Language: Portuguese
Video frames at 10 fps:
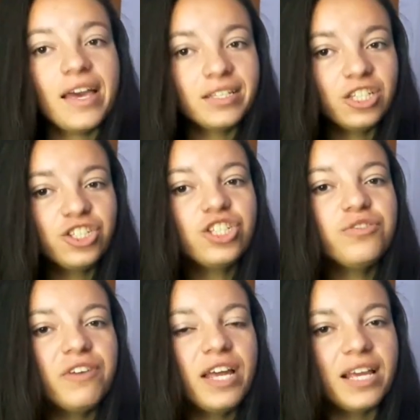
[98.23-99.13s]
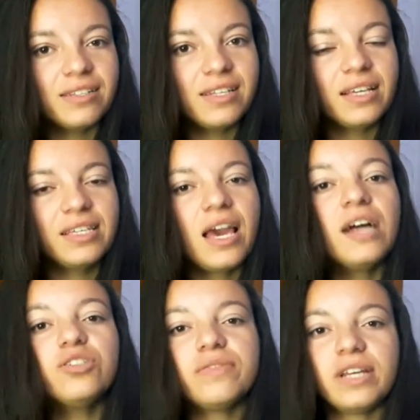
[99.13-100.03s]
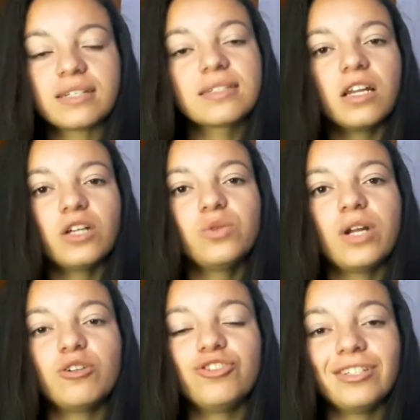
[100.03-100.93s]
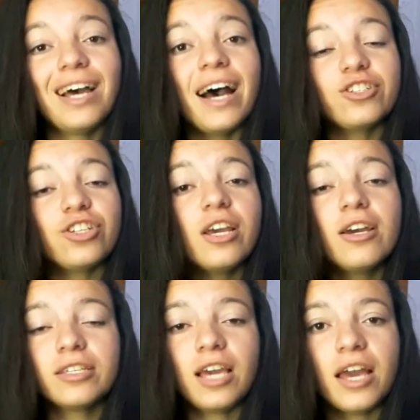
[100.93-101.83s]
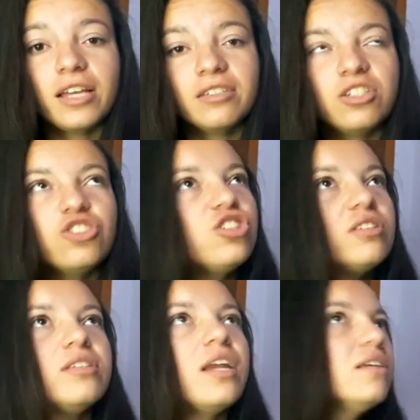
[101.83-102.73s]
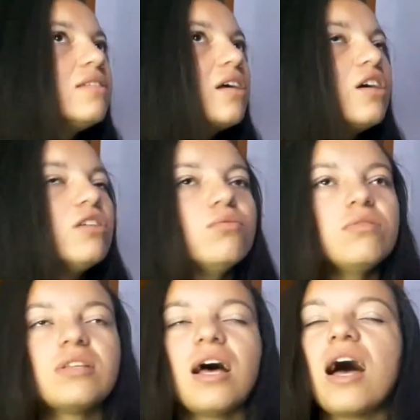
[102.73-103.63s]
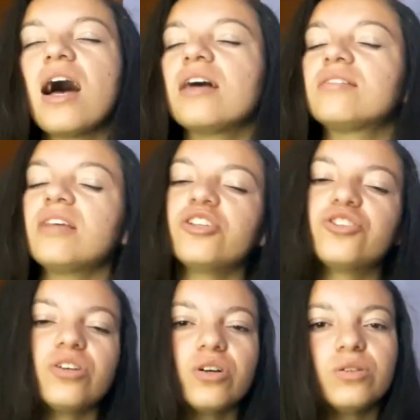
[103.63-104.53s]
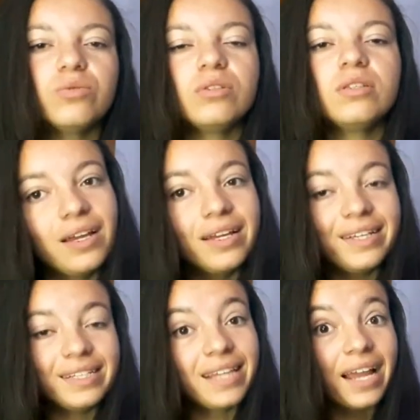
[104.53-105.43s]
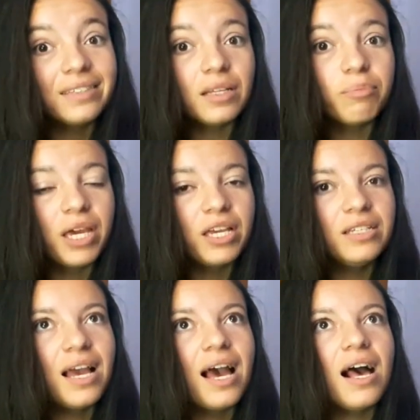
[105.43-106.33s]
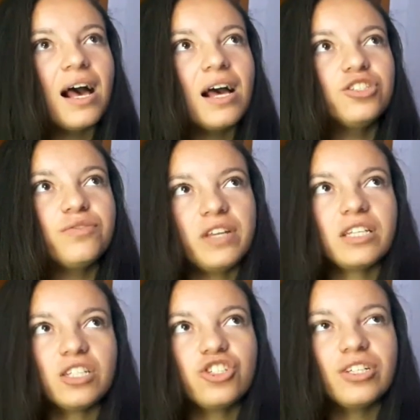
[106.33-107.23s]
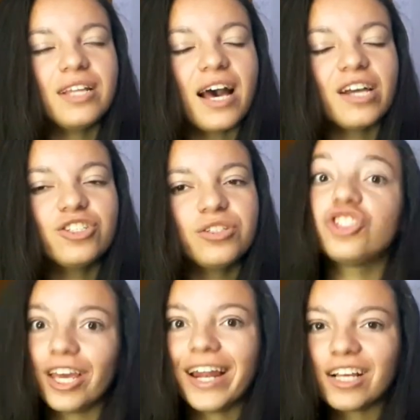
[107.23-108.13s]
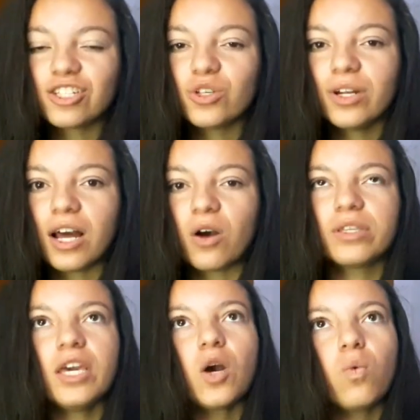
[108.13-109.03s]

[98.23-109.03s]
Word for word: Existe a diferença, que é a diferença natural de idade, que é entre de 3 anos a 7 anos, e tem também a diferença de idade geracional, que é